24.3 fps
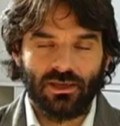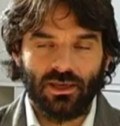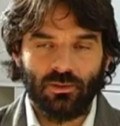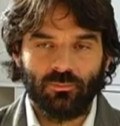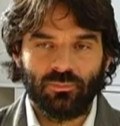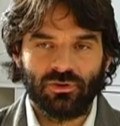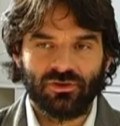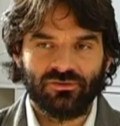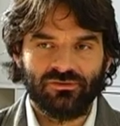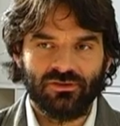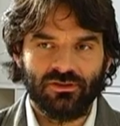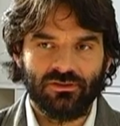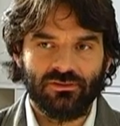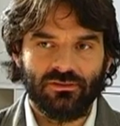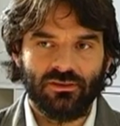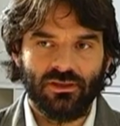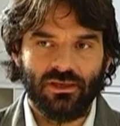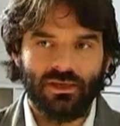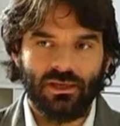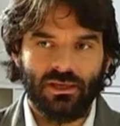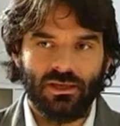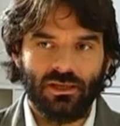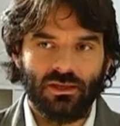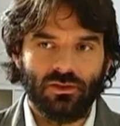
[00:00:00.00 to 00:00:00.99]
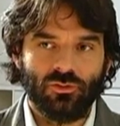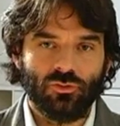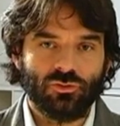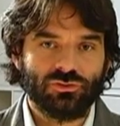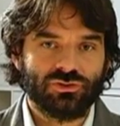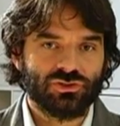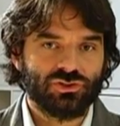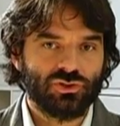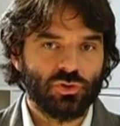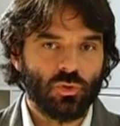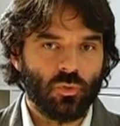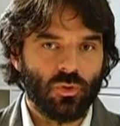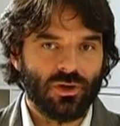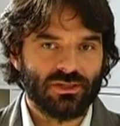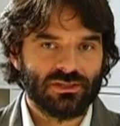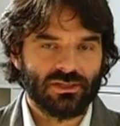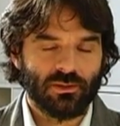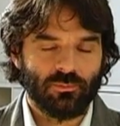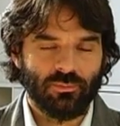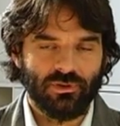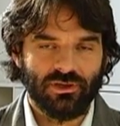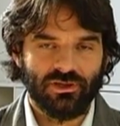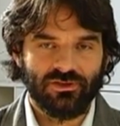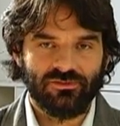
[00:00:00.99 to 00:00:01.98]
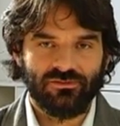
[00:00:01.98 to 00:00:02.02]
che è presente in oltre 50
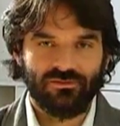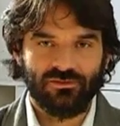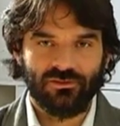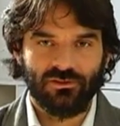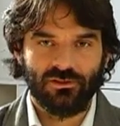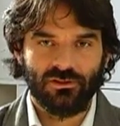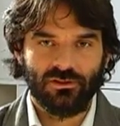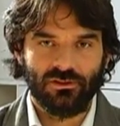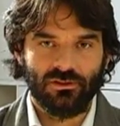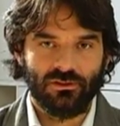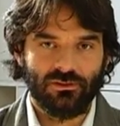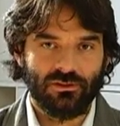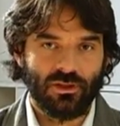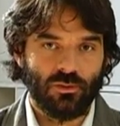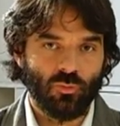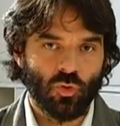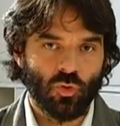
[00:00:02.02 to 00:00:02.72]
paesi nel